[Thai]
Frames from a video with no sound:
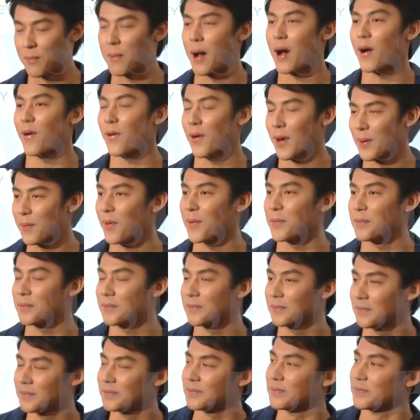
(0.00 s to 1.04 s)
เบาๆครับผม
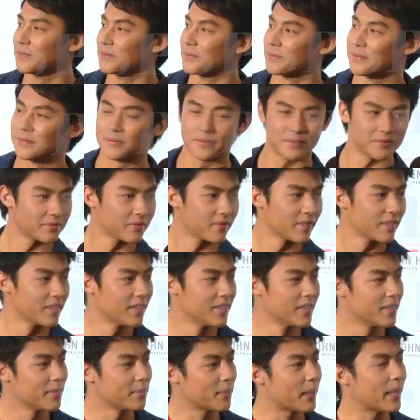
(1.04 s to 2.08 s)
ไม่ได้นอยหรือ
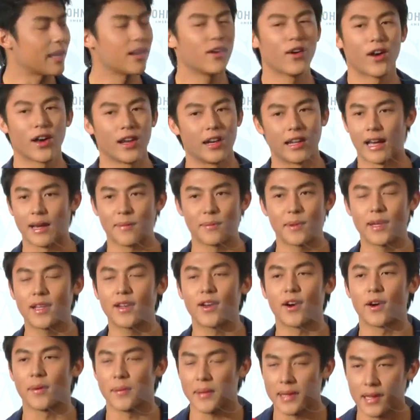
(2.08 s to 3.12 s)
ไไม่ได้นอยเลยครับไม่
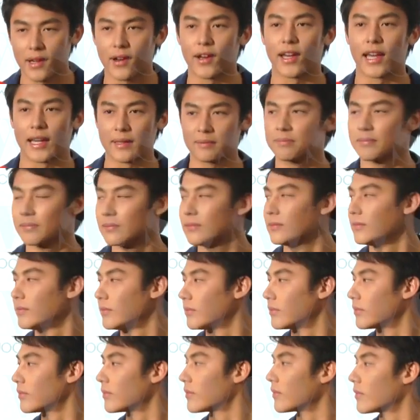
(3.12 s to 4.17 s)
ได้นอยไม่ได้นอยครับเรื่องอะ
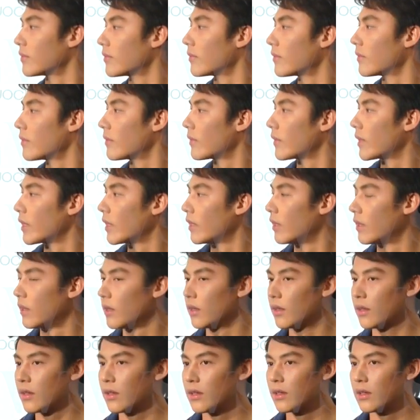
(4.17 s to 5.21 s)
ไรมาถึง
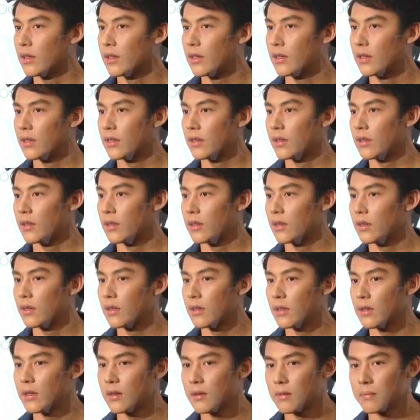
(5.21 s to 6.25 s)
ต้องมาเตือนสติ
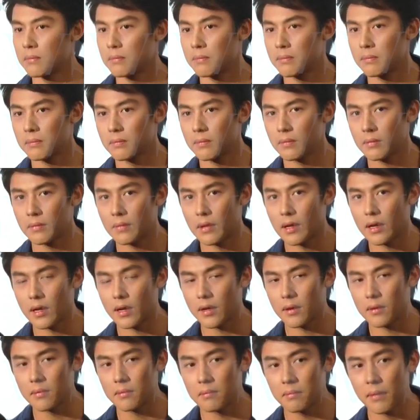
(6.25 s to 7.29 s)
อะไรเรื่องที่เป็นข่าว
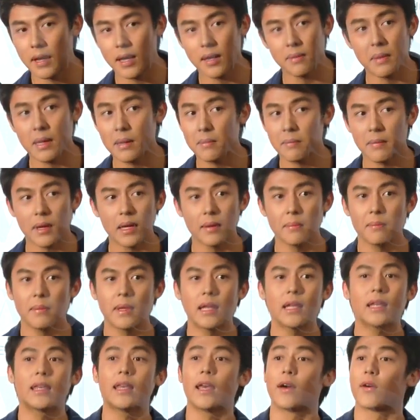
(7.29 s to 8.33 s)
ไม่ไม่ไม่
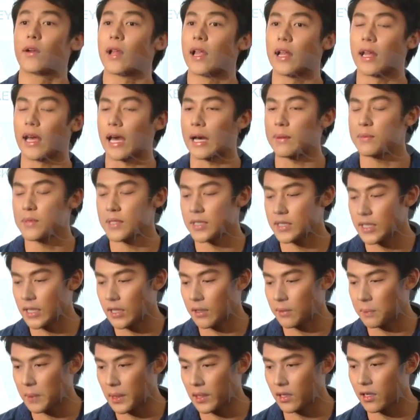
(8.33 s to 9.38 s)
ไม่ได้เกี่ยวอะไรเลยครับ จริ
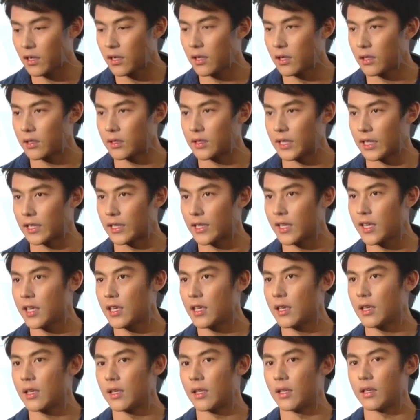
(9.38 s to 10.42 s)
ง ๆ มันก็อย่าง
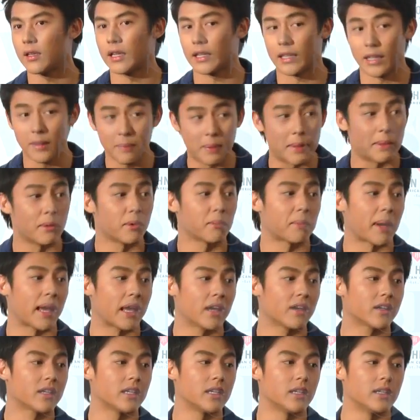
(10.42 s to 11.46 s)
ที่อย่างที่พิมพ์ลงไป
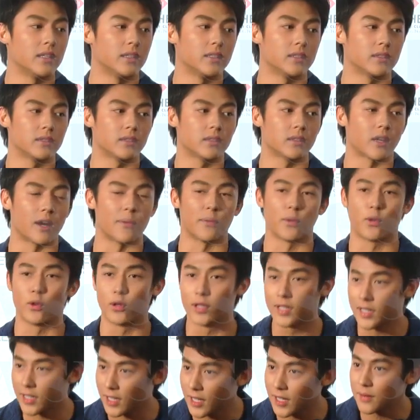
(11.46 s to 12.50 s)
ก็คือขอบคุ
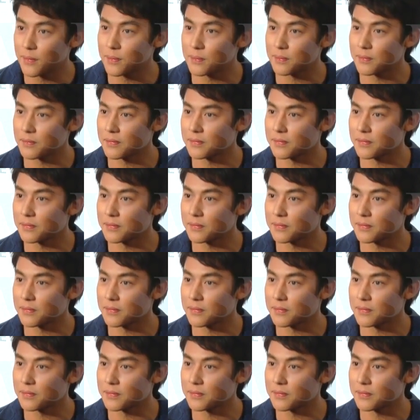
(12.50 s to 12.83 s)
ณเรื่องที่